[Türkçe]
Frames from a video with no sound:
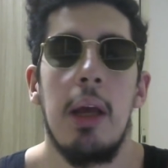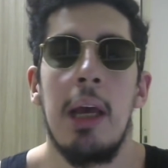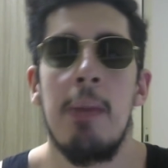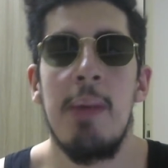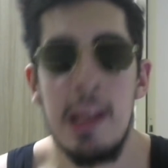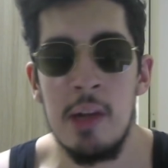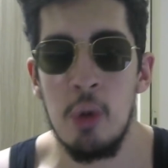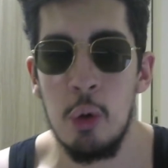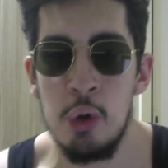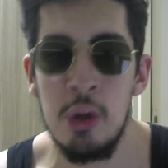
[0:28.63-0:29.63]
E, bilginiz
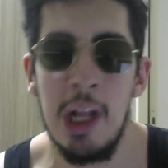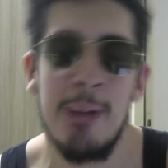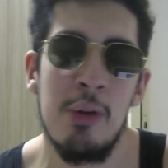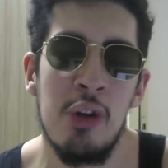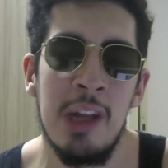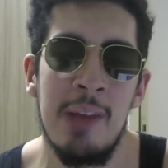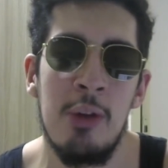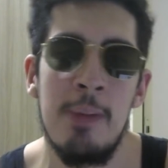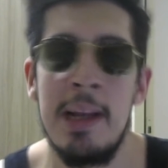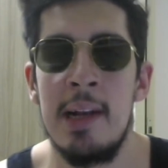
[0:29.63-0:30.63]
olsun ama şu anda
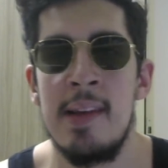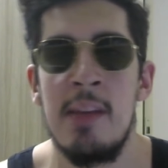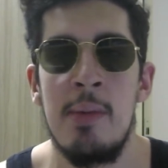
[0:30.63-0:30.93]
videoyu beğenirseniz